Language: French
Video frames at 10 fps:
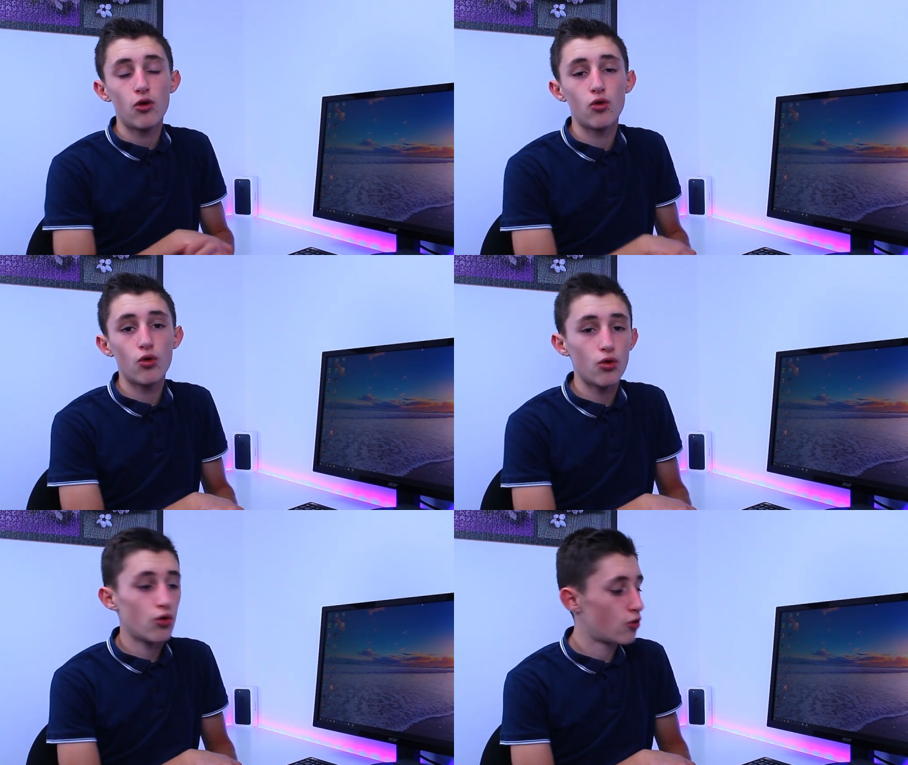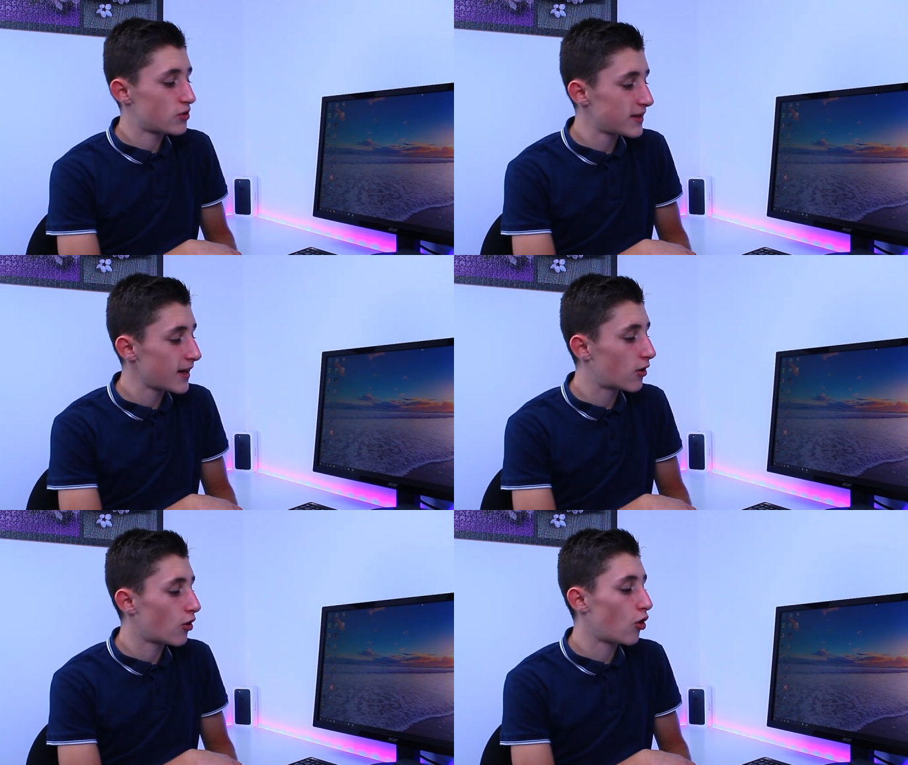le,
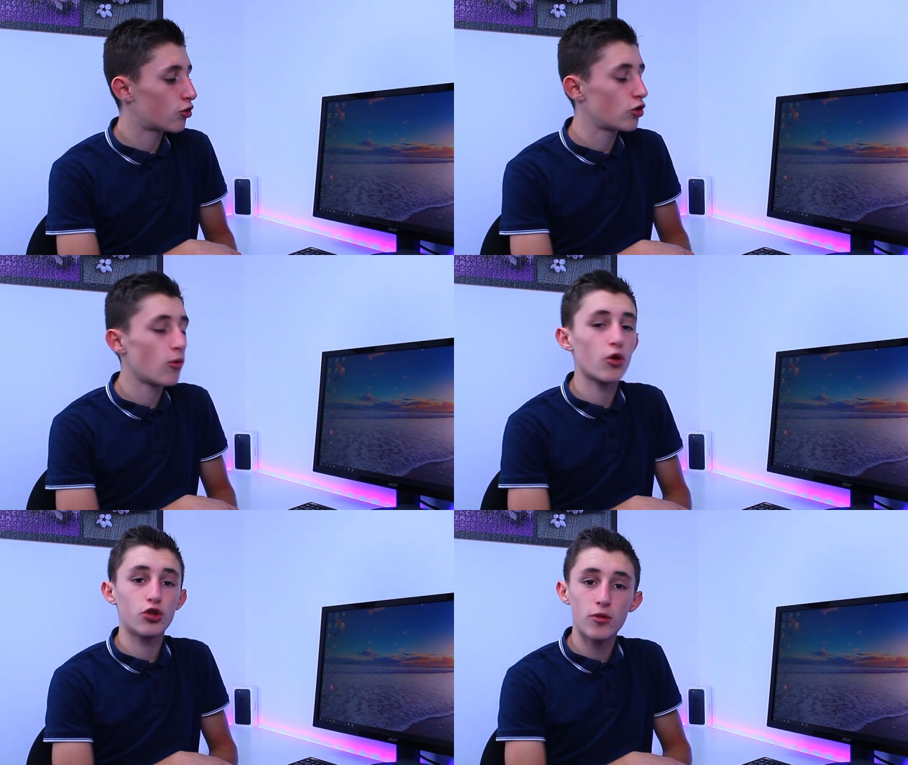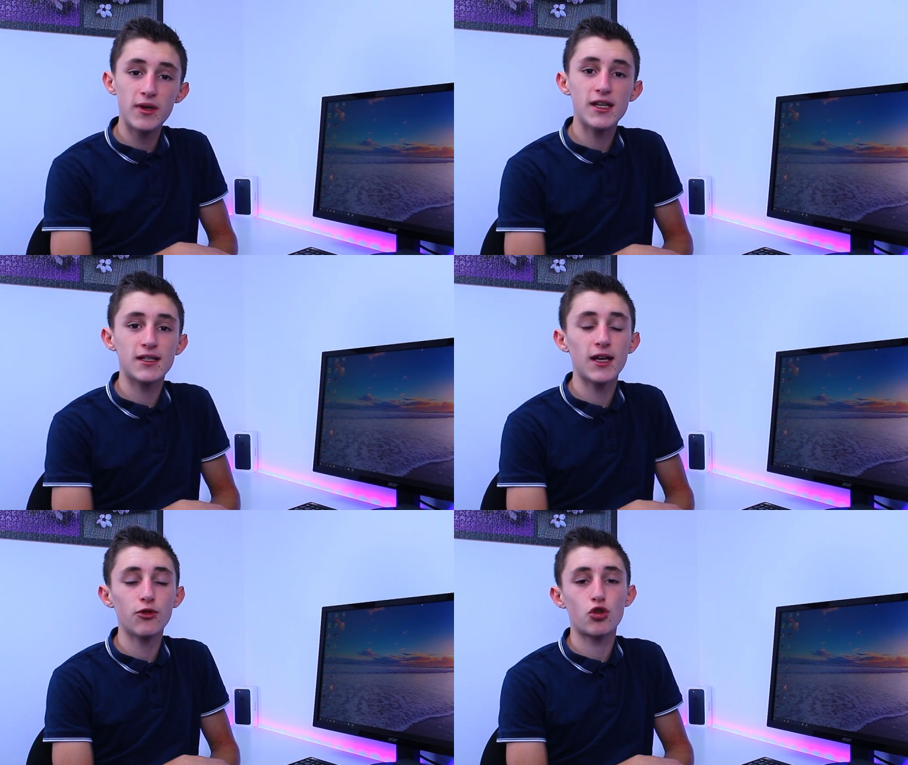5 octobre
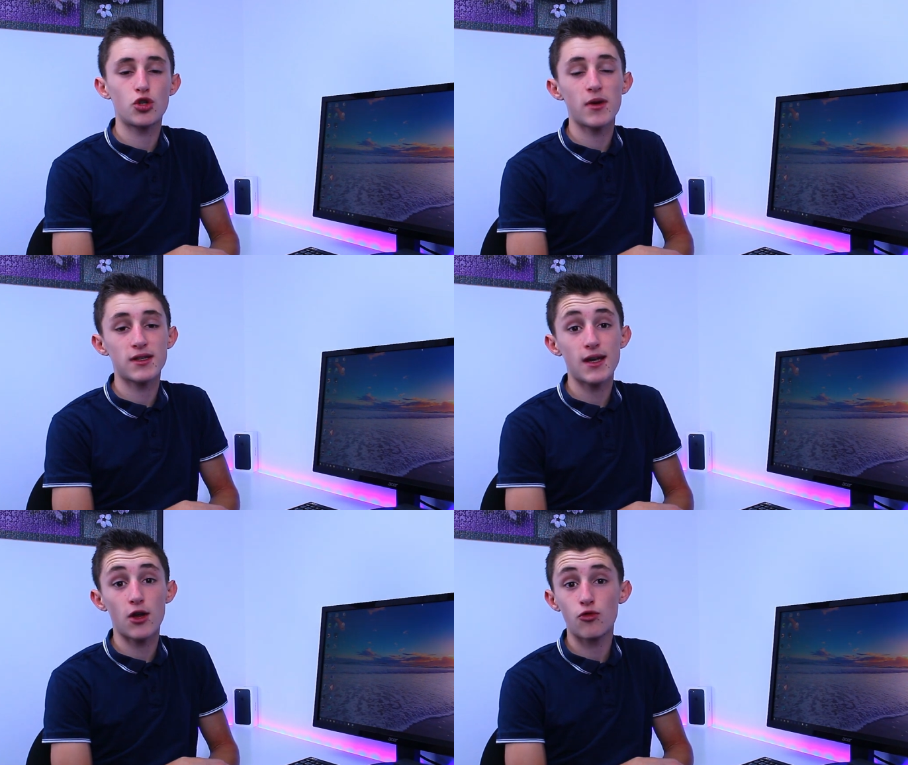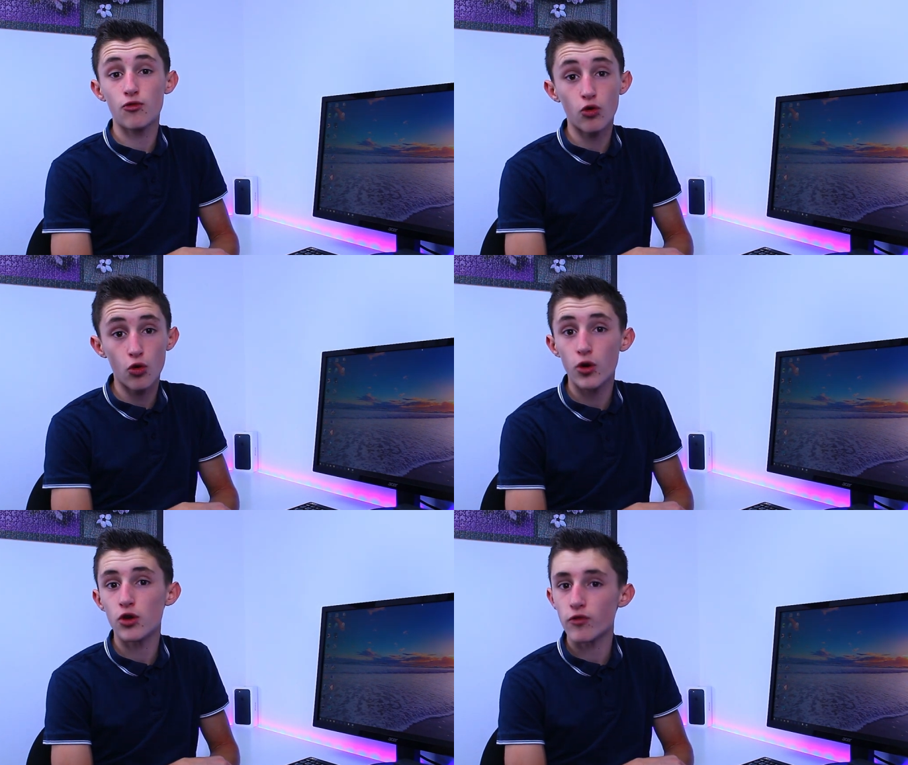2017, donc je suis passé à un nouveau
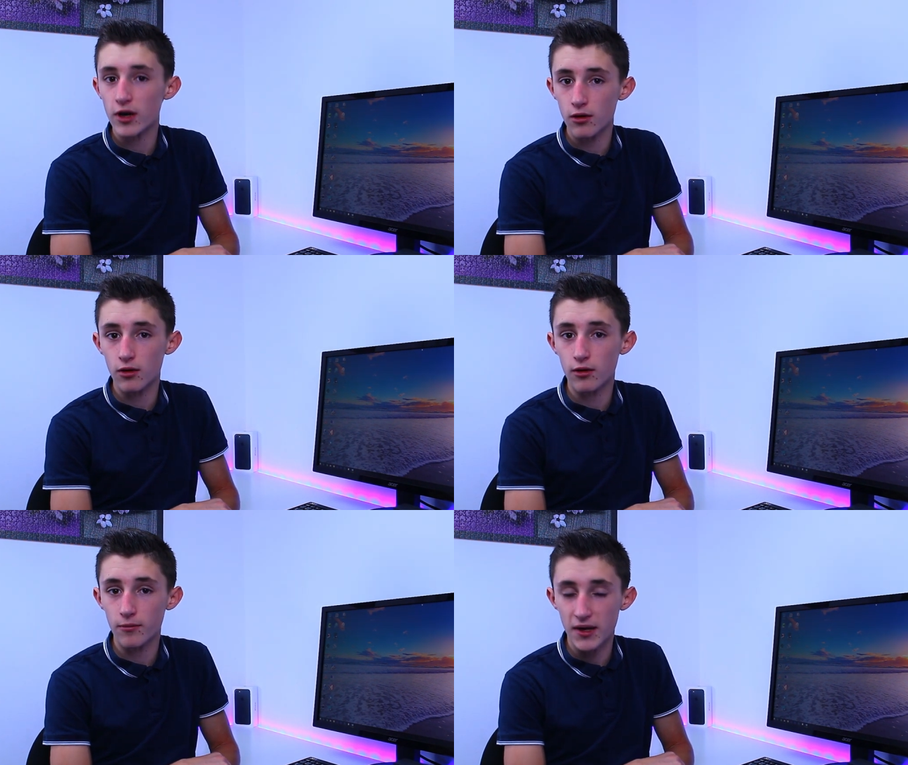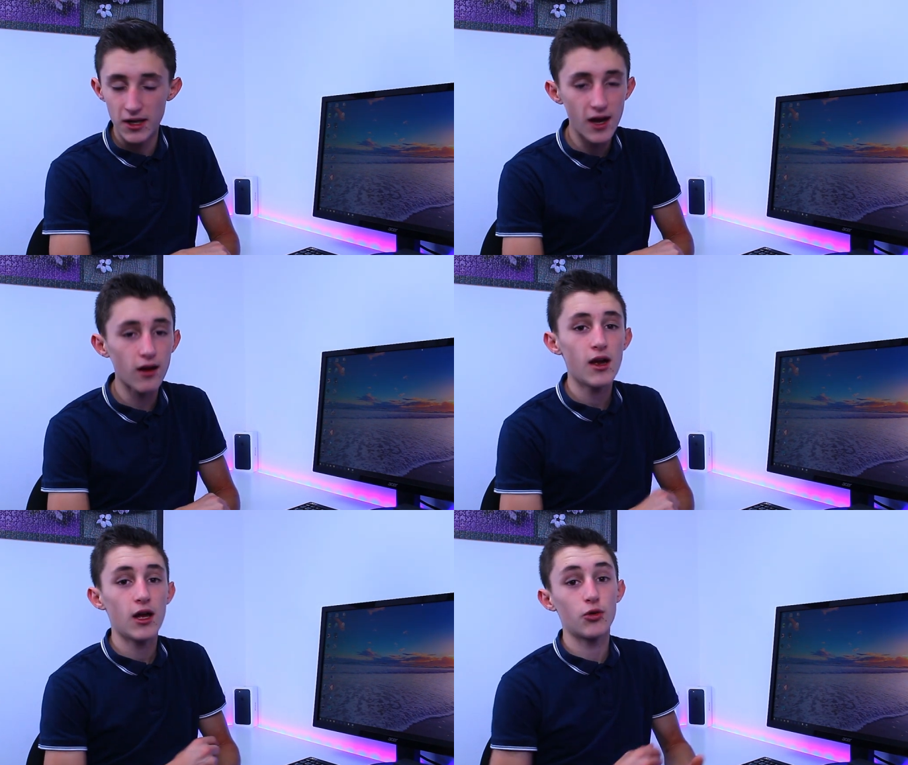logo et une nouvelle bannière.
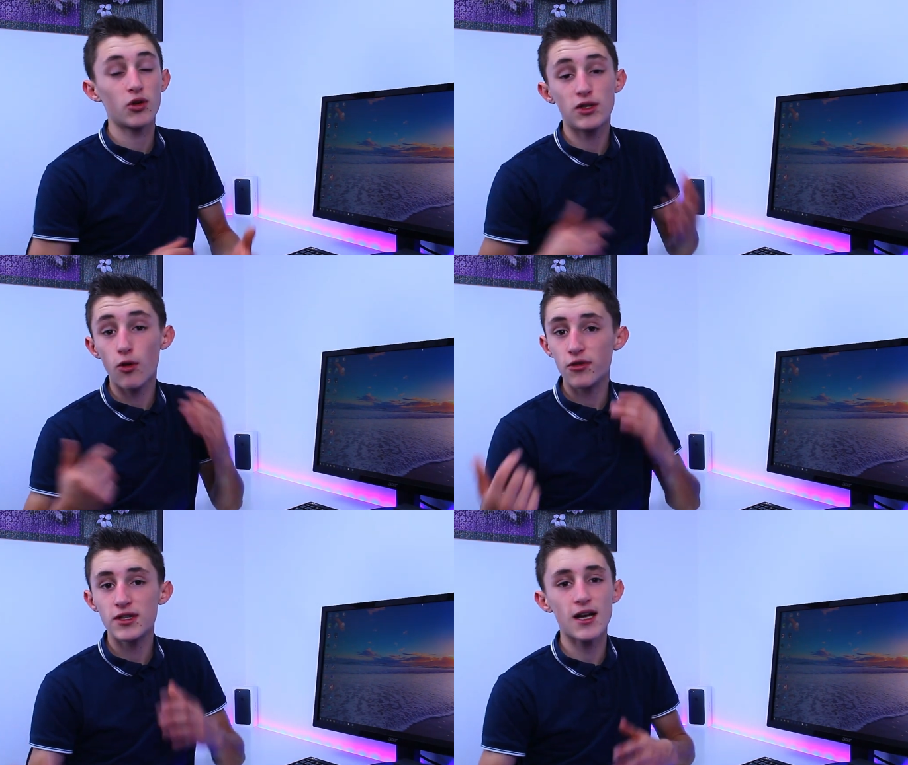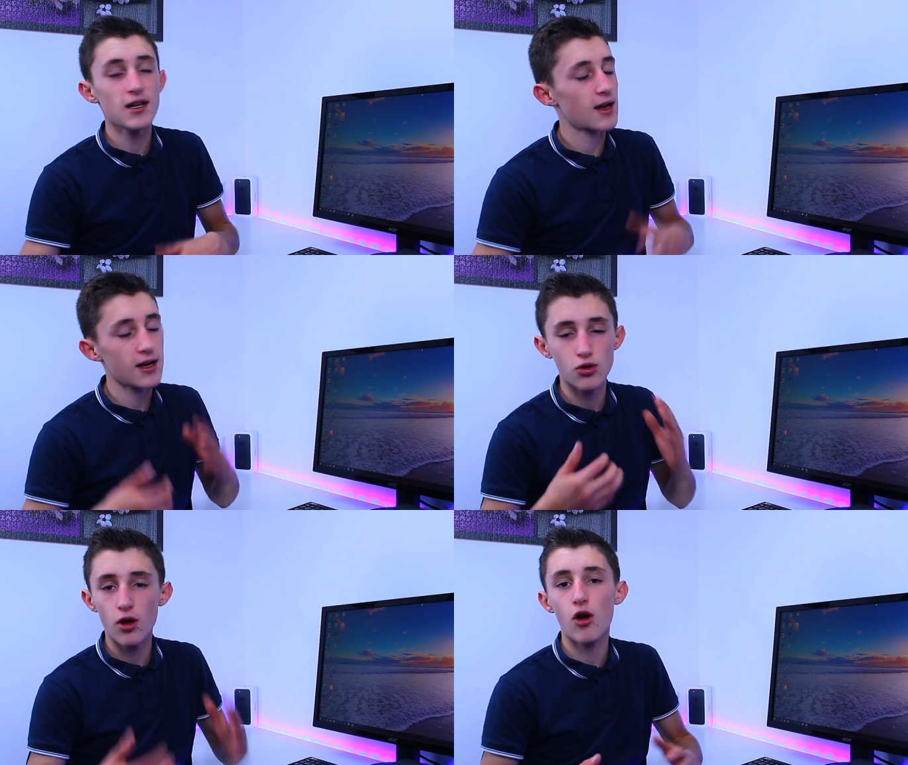Donc c'est officiel, ça
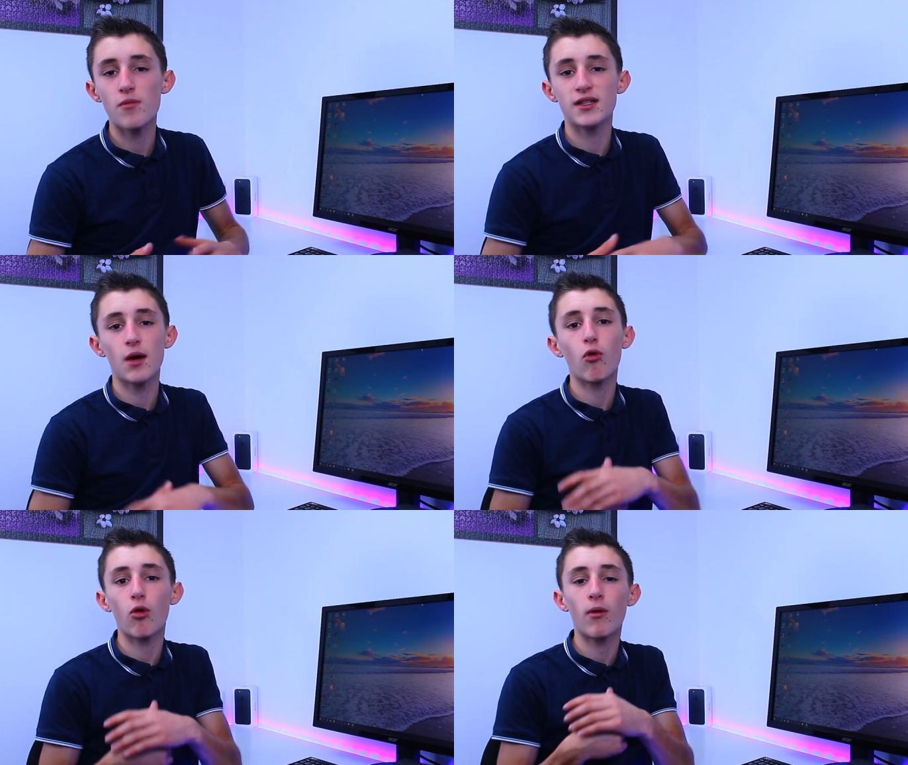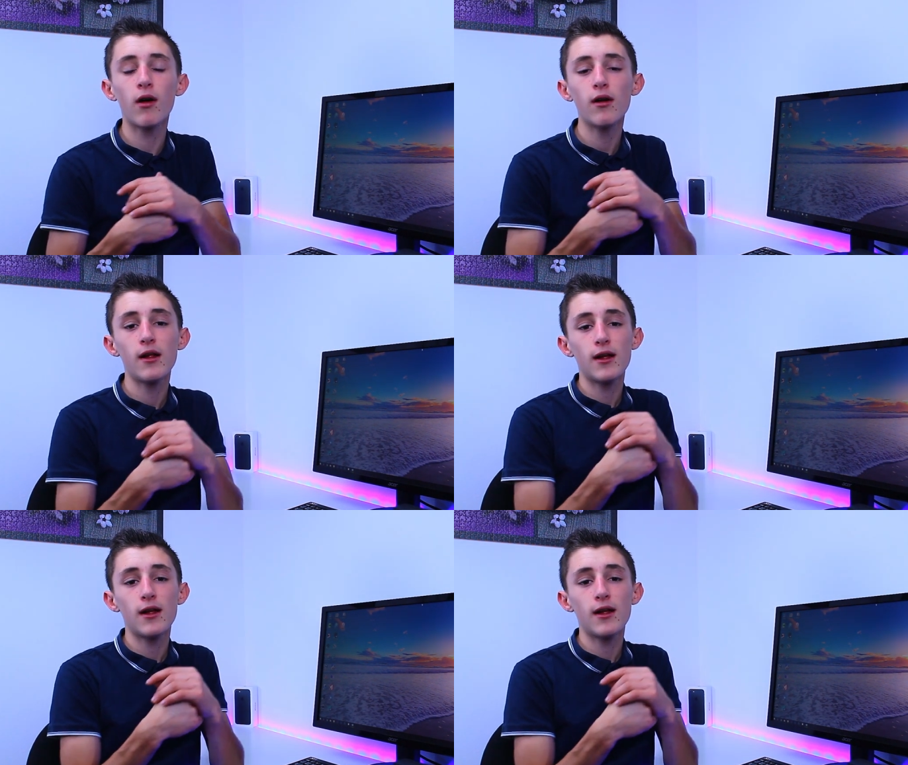restera comme ça pour le moment.